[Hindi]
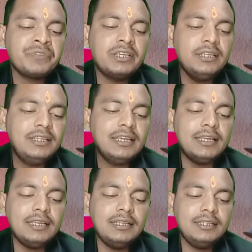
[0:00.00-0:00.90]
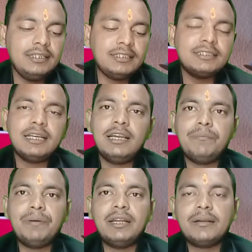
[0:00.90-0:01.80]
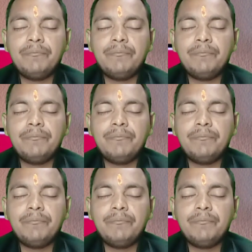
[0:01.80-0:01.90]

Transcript: पे देख सकते हो कि ये